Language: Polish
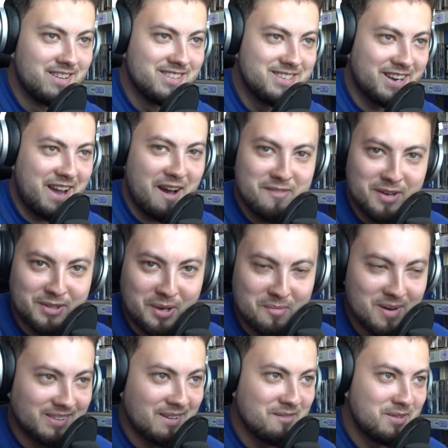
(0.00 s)
Ciekawe, kto
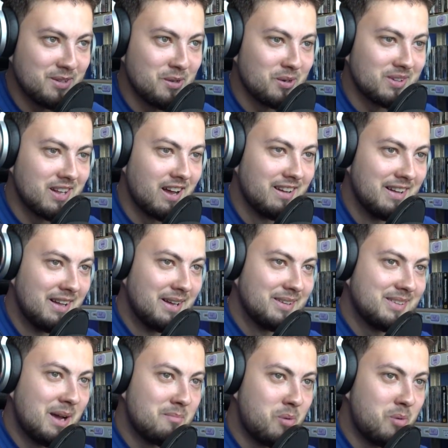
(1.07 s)
ma tam widok na, na